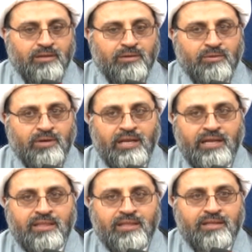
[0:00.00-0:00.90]

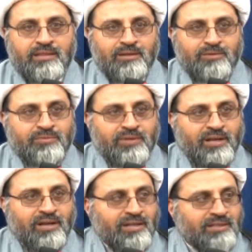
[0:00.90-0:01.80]
وأكثر
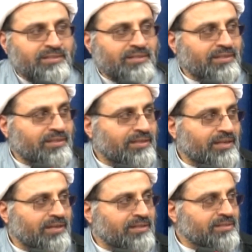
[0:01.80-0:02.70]
التوفيقات
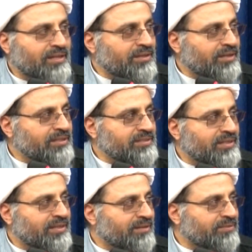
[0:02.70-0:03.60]
الإنسان
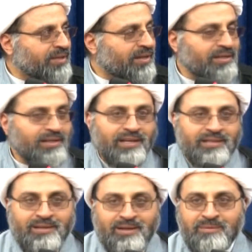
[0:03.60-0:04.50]
يحصلها في هاي
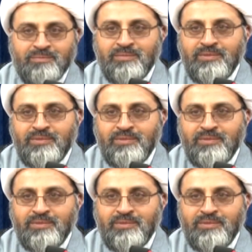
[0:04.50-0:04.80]
الأيام